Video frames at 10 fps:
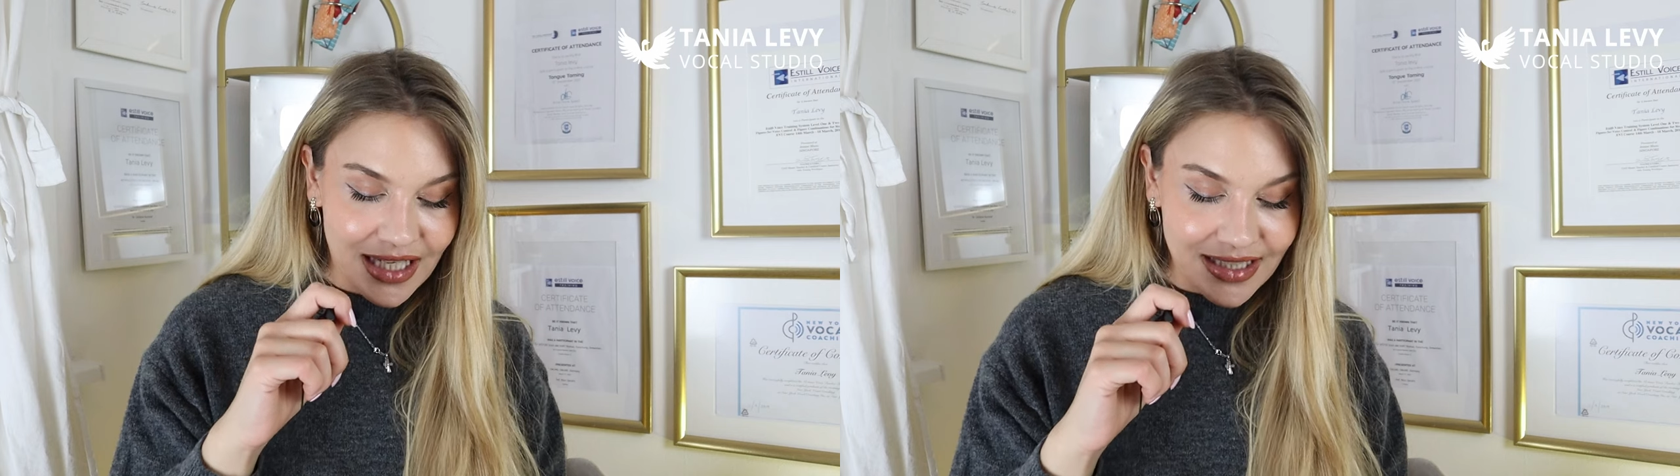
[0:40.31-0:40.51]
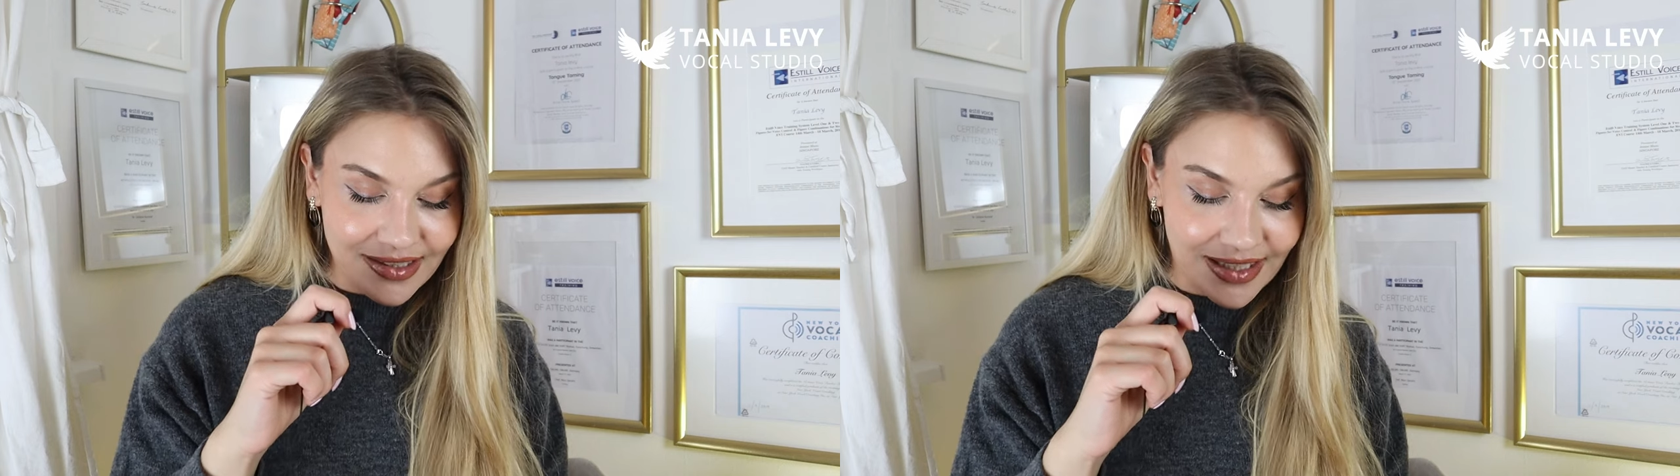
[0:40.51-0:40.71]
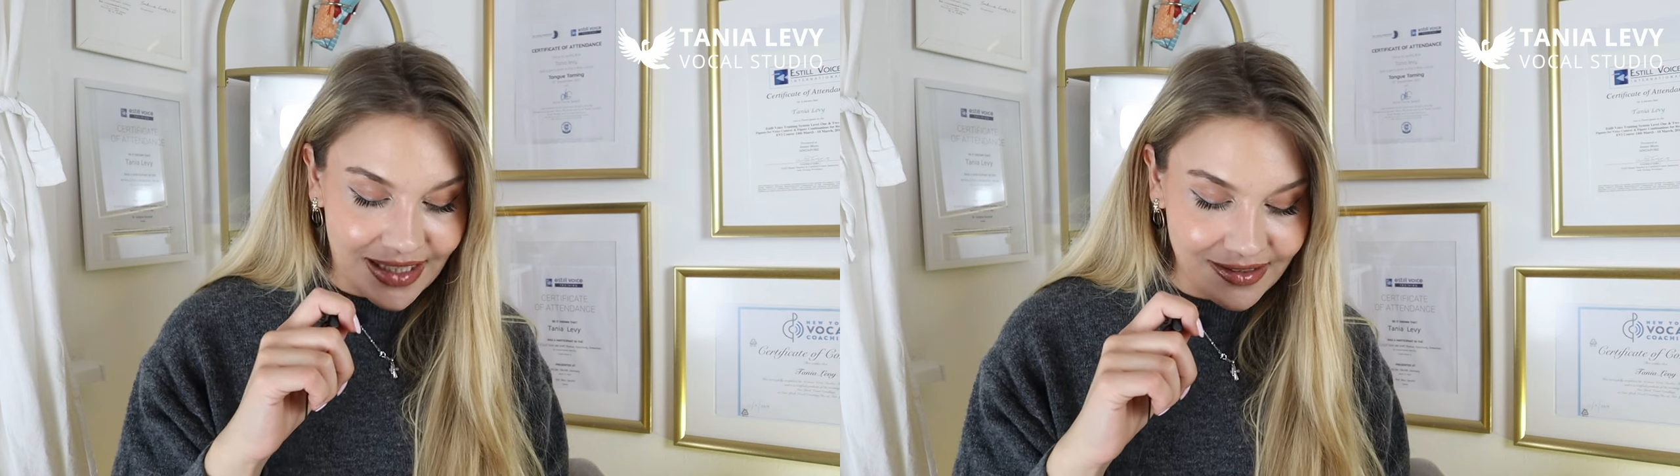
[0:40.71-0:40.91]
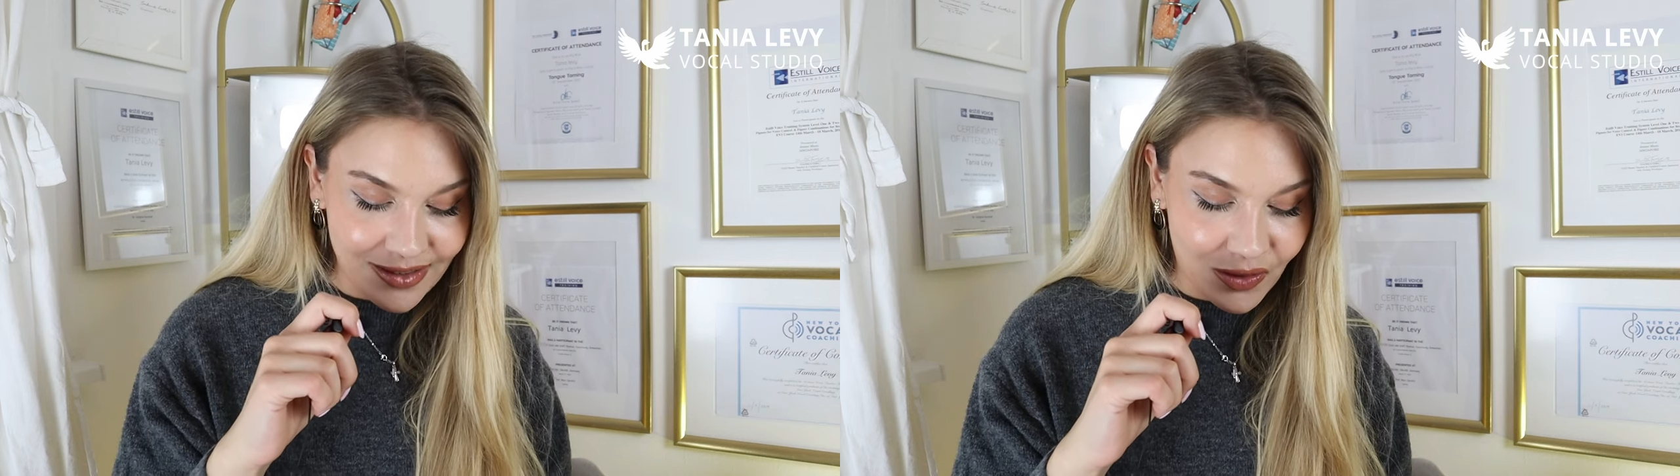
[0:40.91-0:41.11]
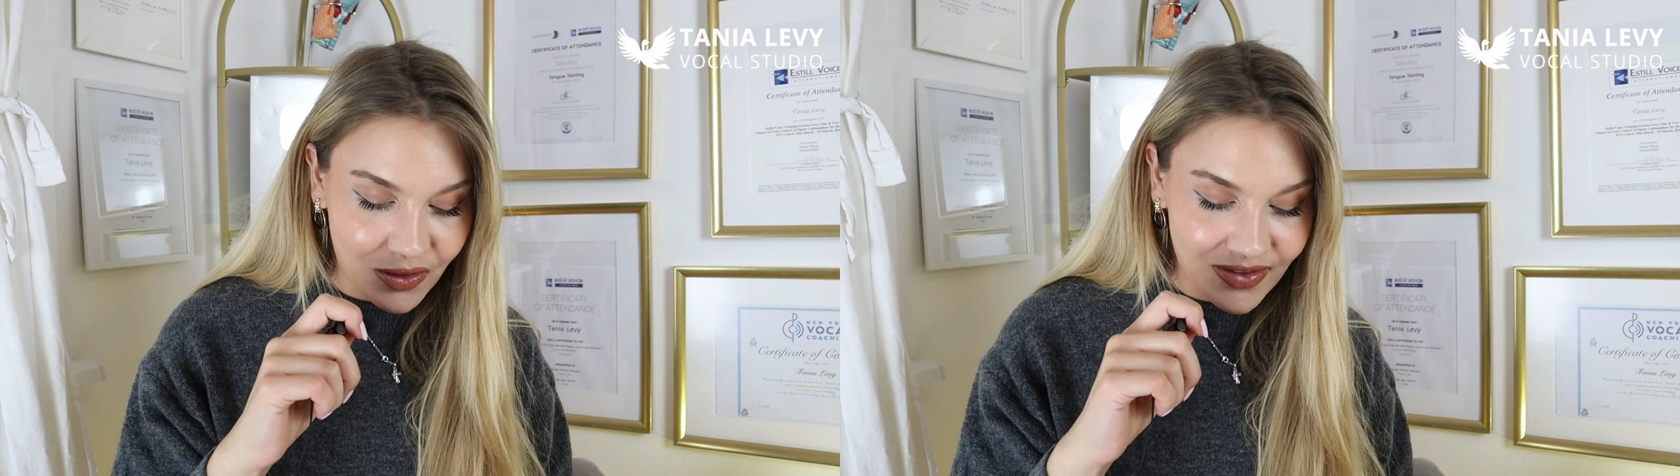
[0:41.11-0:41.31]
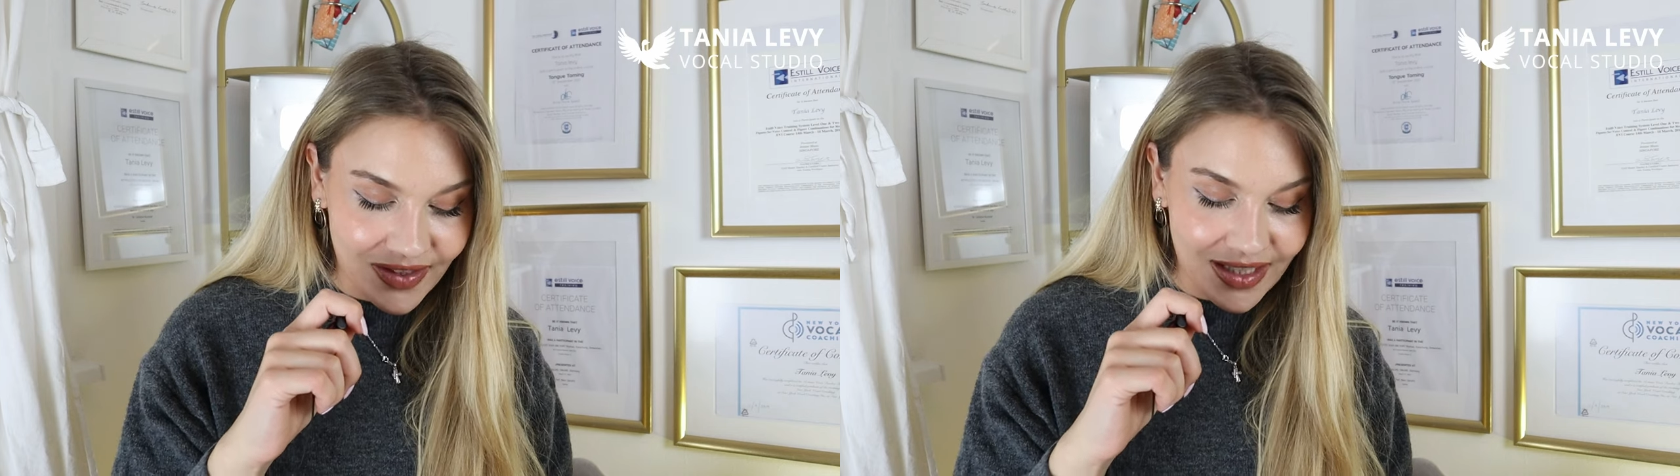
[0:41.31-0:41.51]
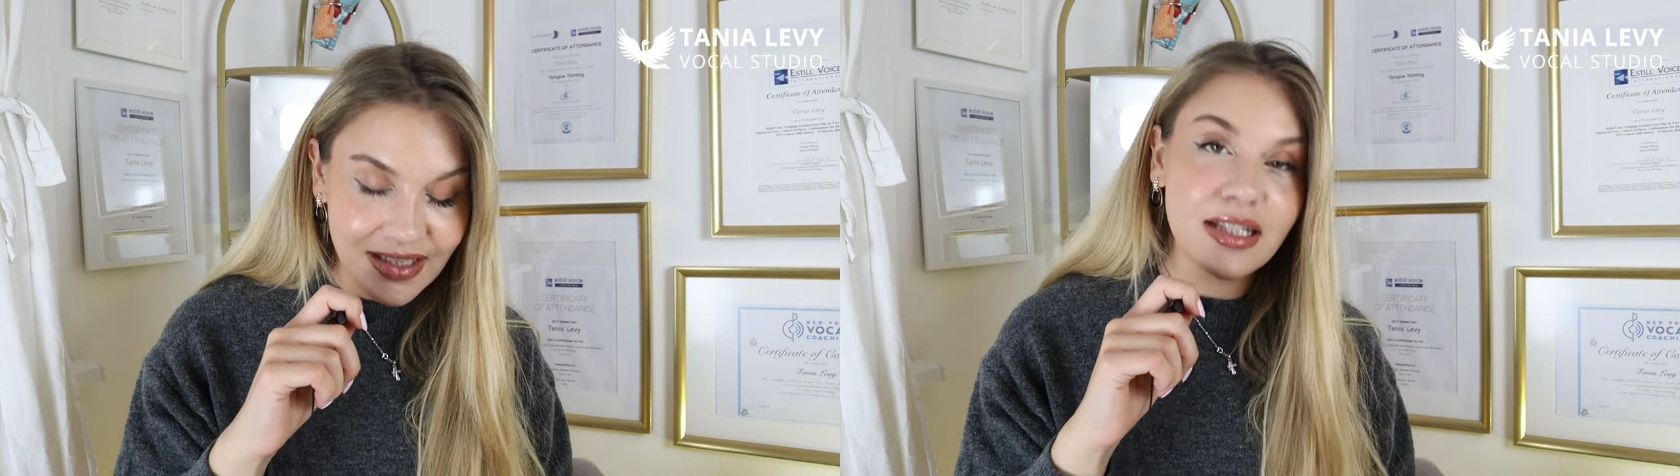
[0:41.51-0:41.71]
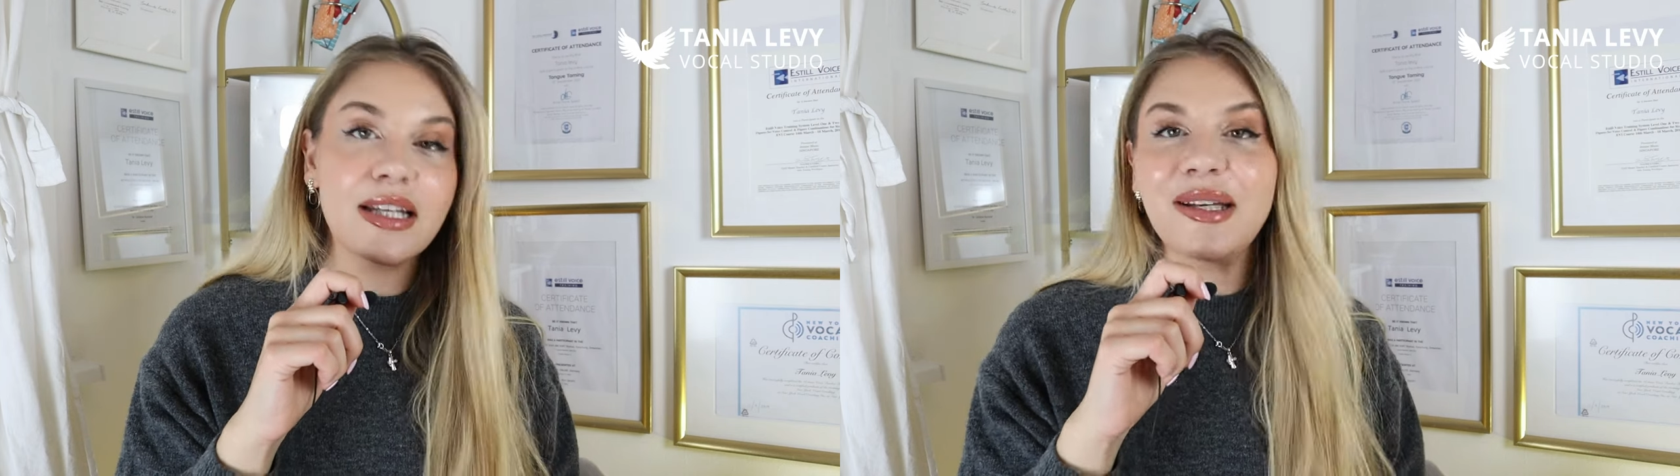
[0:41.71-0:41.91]
Das erste
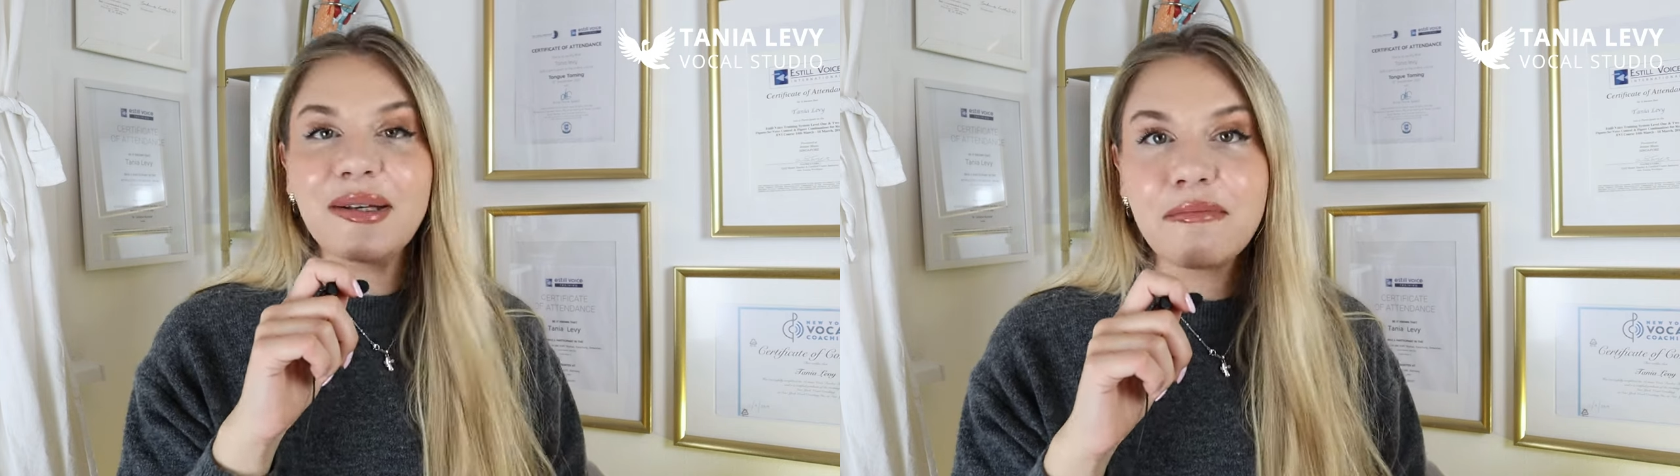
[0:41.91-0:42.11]
Konzert in der